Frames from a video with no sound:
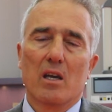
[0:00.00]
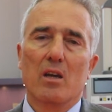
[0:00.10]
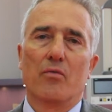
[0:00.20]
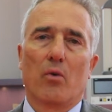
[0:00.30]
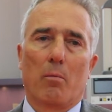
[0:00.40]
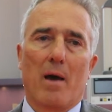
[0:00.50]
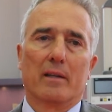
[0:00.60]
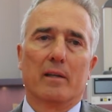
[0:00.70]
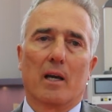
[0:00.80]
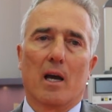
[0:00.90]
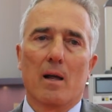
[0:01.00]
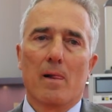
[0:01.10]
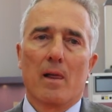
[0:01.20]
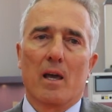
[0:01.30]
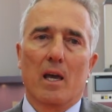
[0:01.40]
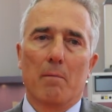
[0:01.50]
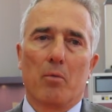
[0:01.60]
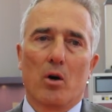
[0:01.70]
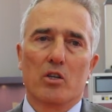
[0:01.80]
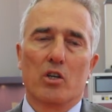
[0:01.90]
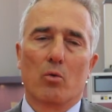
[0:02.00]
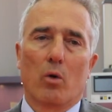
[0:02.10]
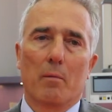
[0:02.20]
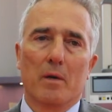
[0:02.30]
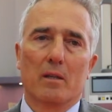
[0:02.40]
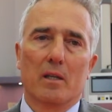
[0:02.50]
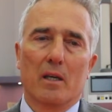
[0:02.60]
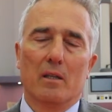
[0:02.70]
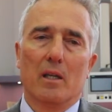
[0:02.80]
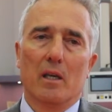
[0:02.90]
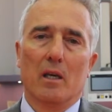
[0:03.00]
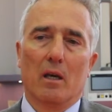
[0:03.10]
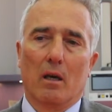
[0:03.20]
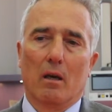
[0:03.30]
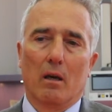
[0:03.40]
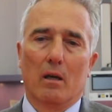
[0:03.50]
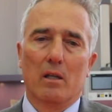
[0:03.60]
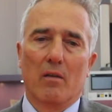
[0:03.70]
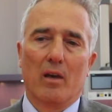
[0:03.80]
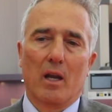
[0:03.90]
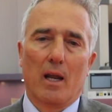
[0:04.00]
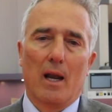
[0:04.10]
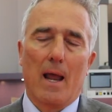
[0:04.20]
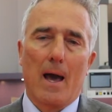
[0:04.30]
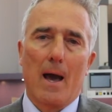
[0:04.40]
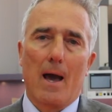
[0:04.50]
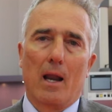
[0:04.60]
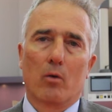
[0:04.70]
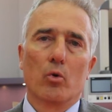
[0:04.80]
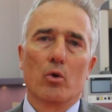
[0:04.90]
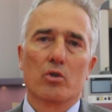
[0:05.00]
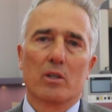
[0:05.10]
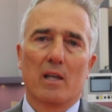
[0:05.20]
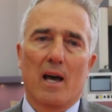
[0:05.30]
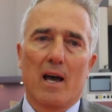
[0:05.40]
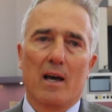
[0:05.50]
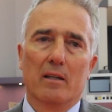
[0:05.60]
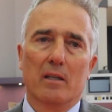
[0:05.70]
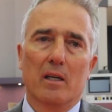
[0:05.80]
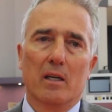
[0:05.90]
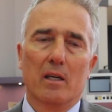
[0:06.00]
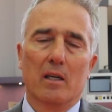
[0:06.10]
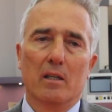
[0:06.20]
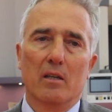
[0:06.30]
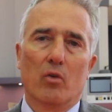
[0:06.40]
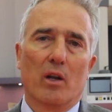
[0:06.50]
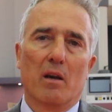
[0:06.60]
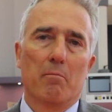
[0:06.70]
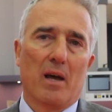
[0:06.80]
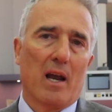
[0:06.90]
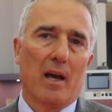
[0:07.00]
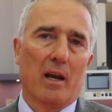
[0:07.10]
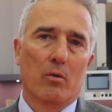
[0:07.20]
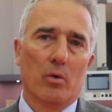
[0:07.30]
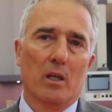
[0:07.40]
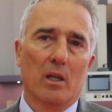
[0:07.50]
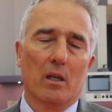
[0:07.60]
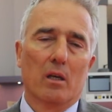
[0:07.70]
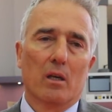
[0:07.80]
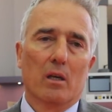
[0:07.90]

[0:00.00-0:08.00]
informatica e poi sicuramente di, eh, di avere la, la curiosità di, di, voler imparare, quindi